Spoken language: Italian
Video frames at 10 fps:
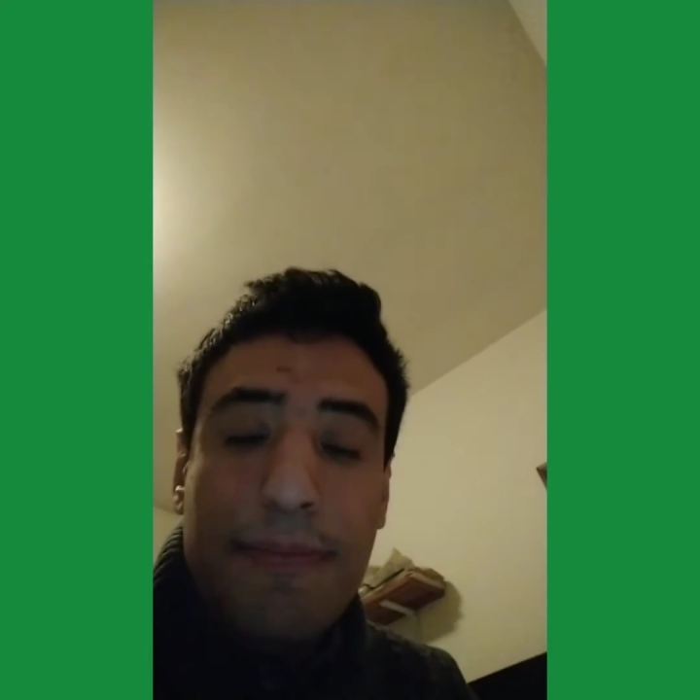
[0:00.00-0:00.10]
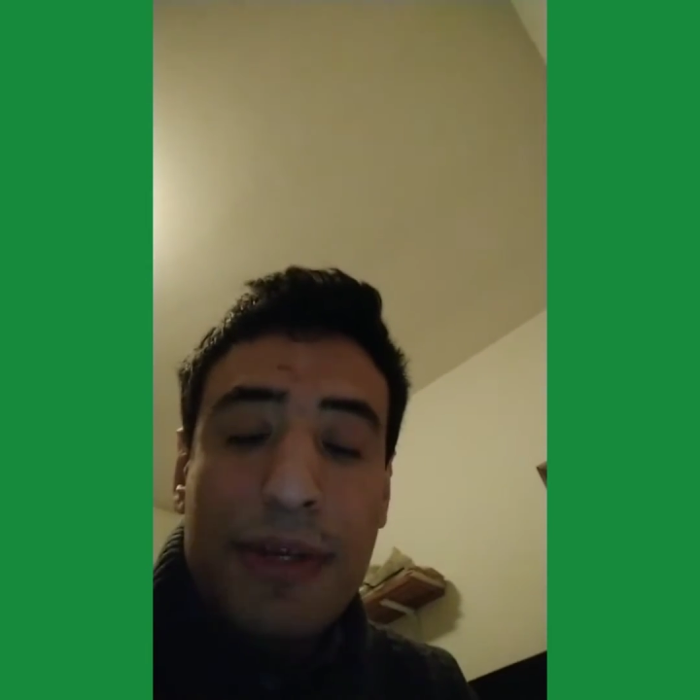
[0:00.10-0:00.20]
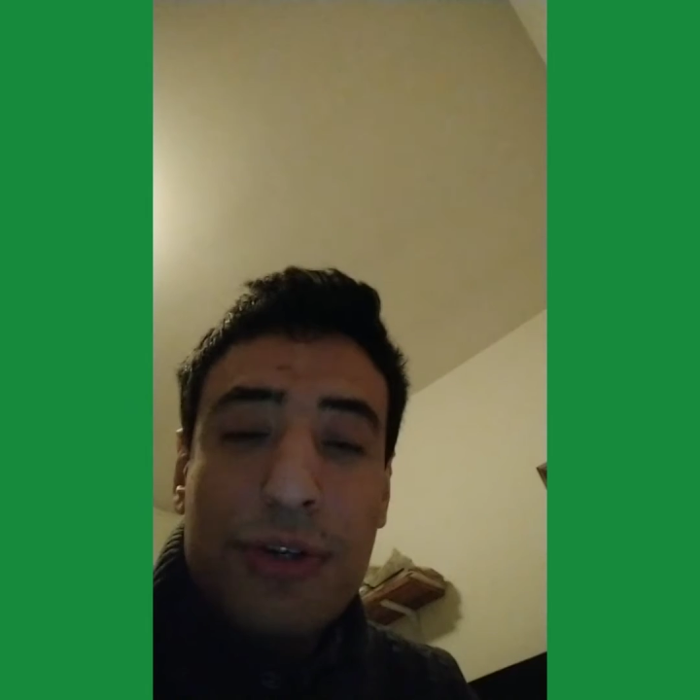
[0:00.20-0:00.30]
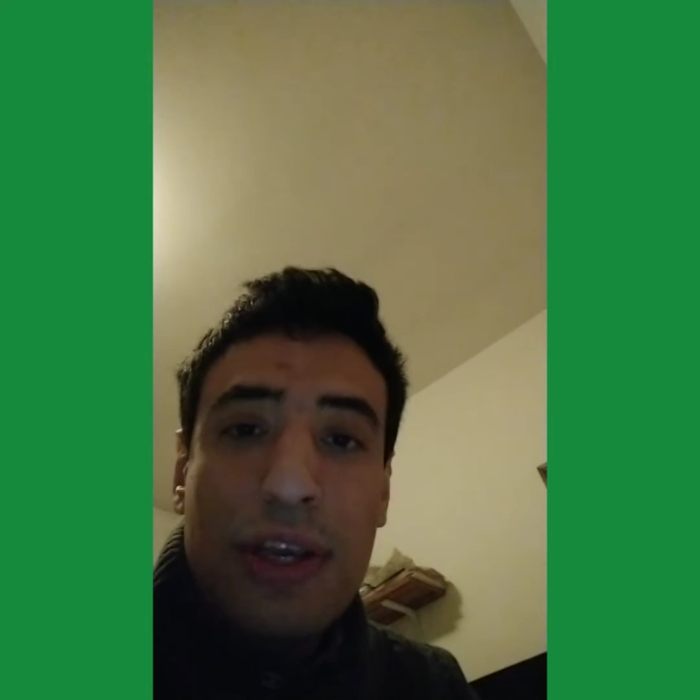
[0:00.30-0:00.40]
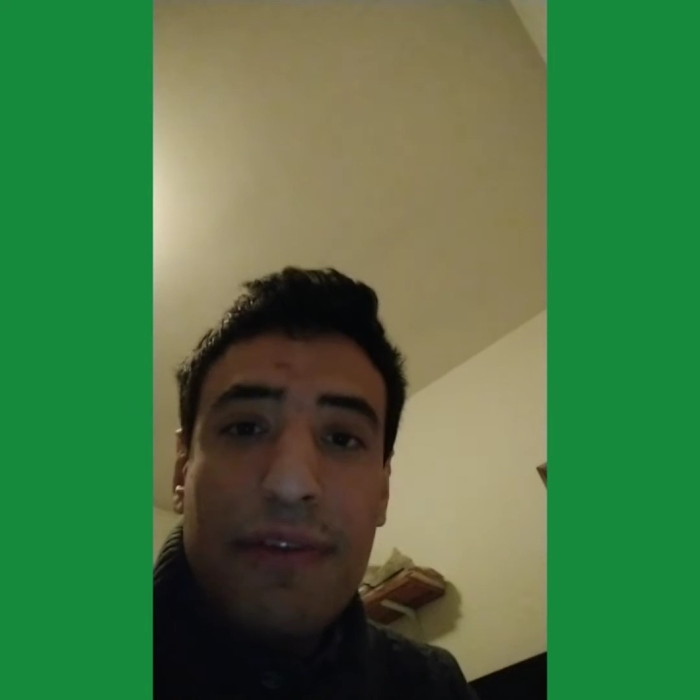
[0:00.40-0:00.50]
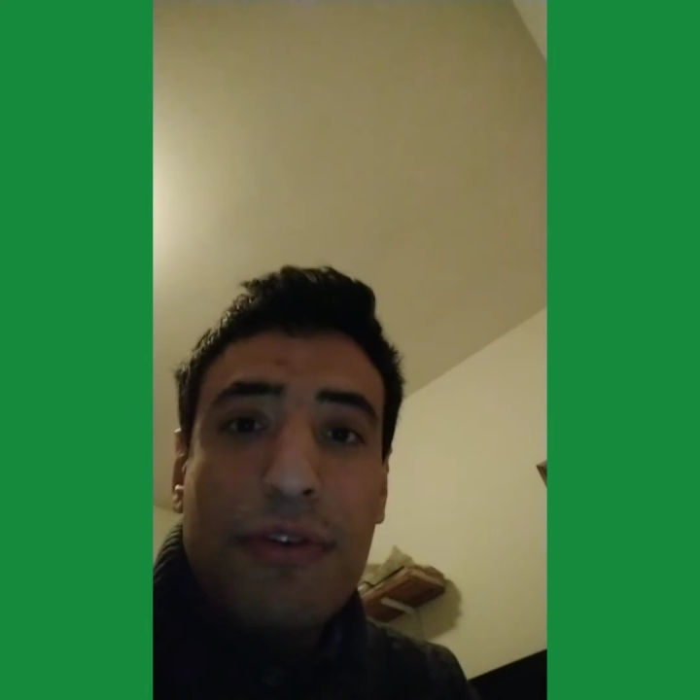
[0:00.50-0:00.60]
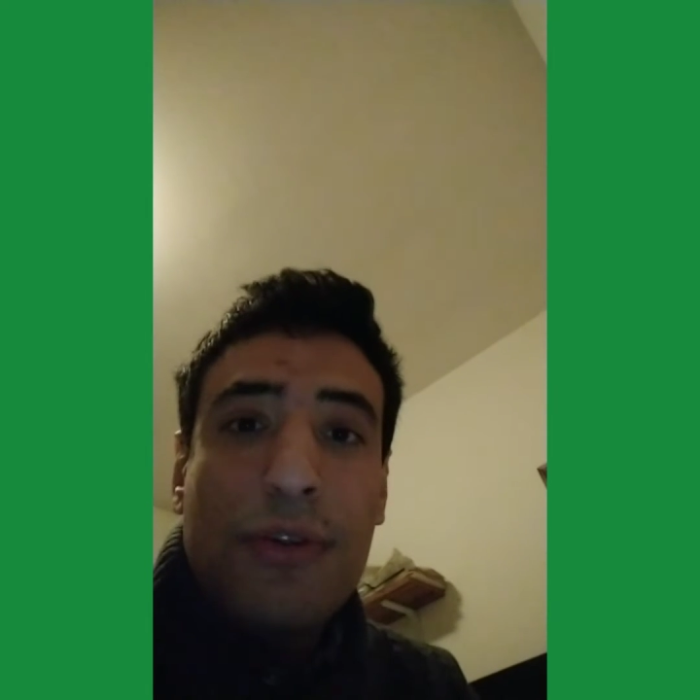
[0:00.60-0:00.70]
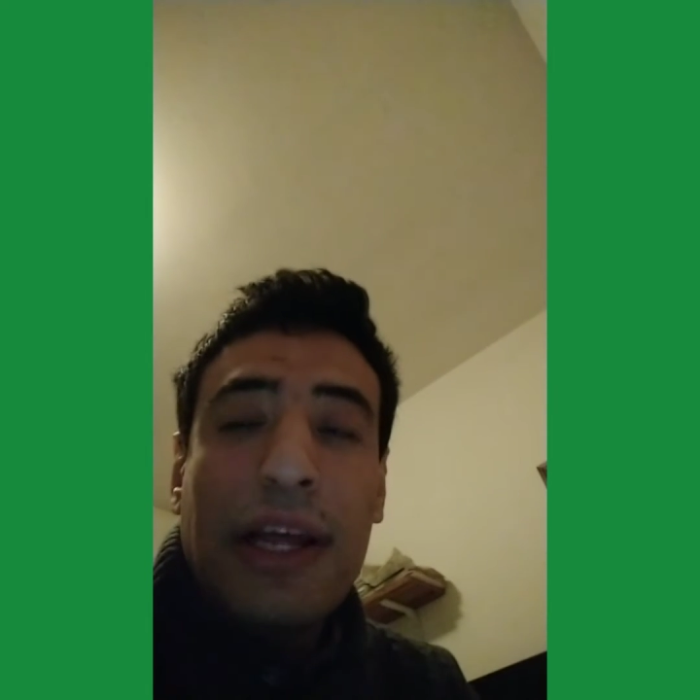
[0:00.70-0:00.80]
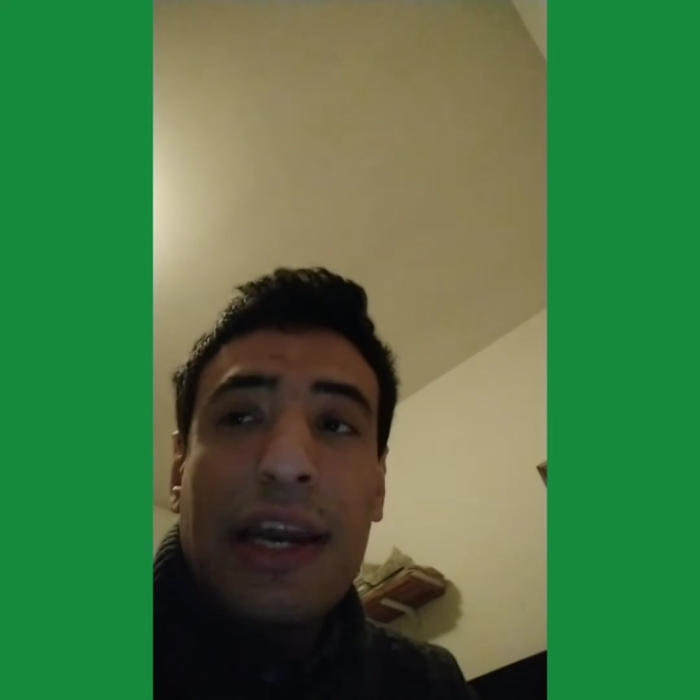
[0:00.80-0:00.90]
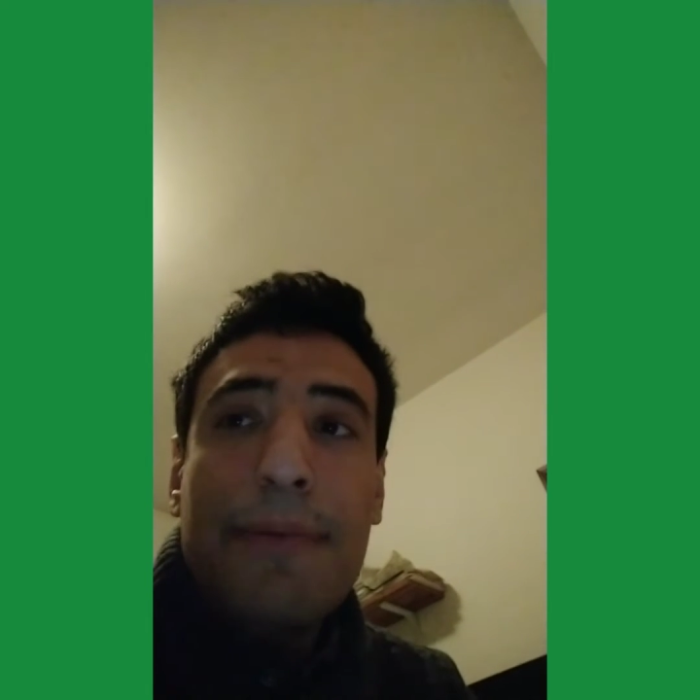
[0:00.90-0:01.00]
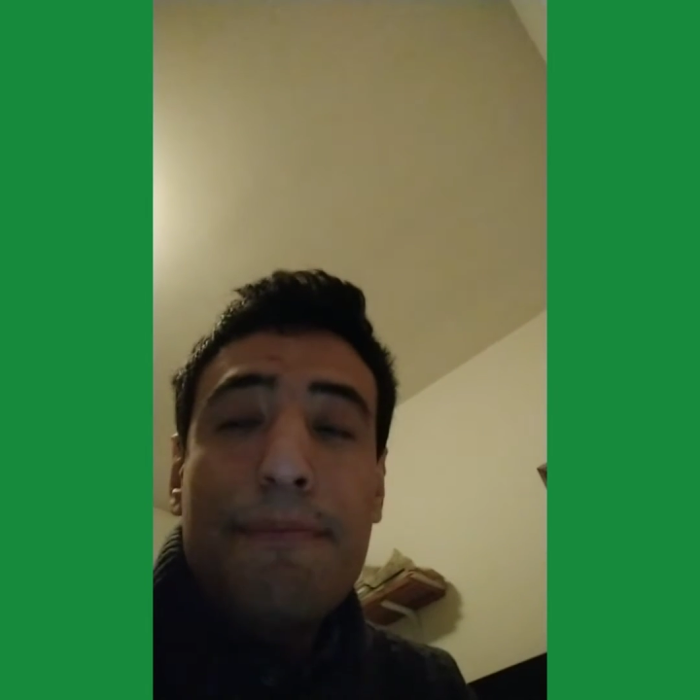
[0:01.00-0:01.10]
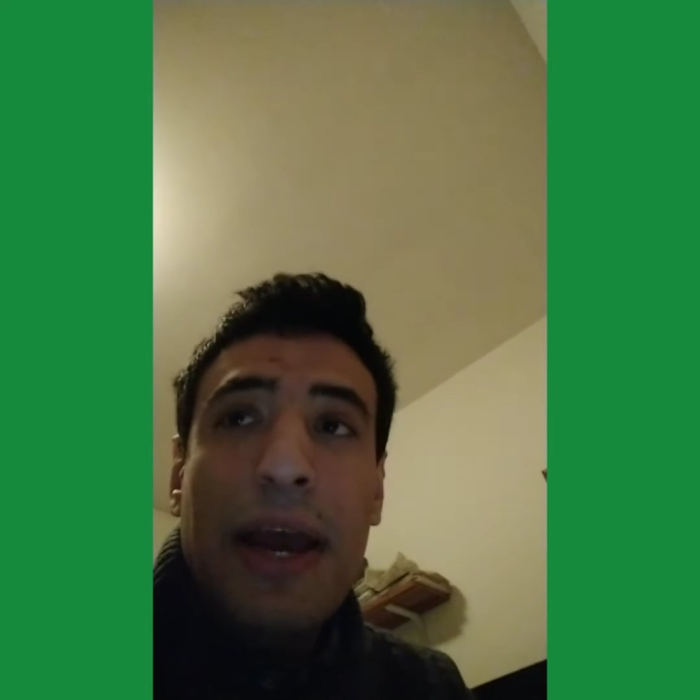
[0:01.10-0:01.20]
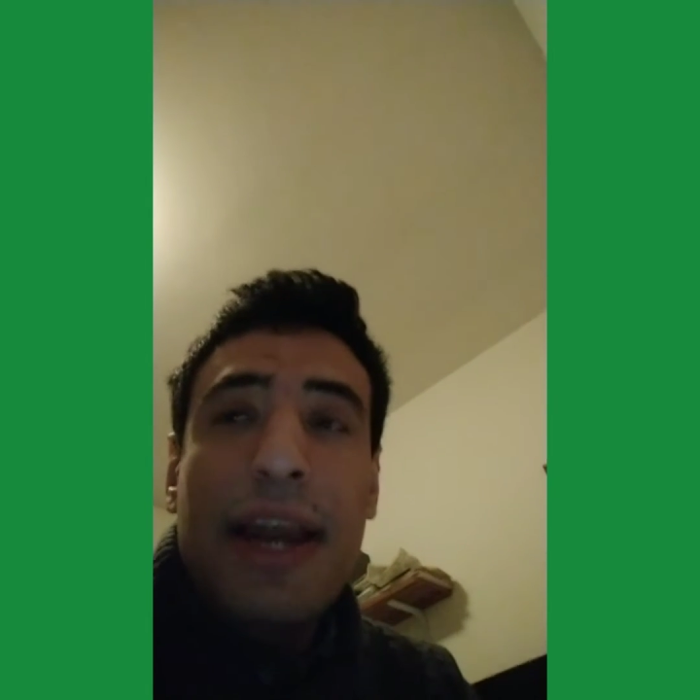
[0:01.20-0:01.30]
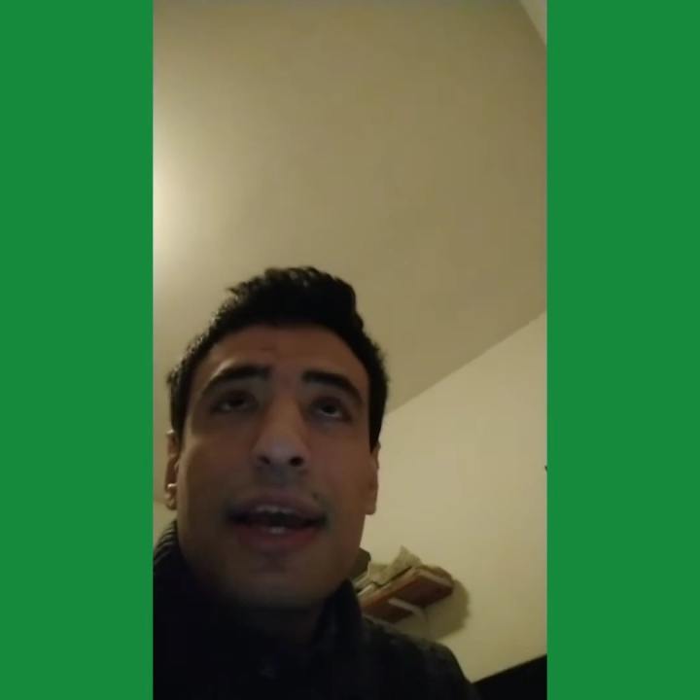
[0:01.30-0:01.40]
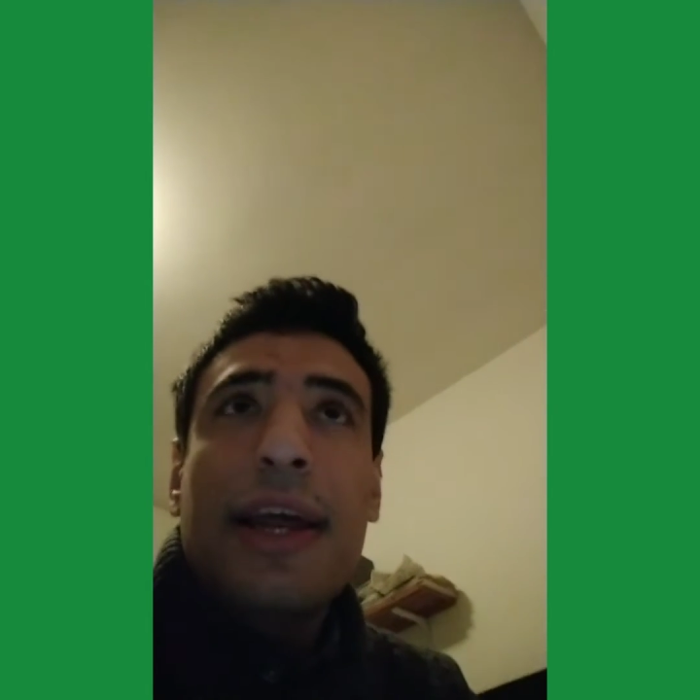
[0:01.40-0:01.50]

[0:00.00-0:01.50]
bisogna affrontarla bene.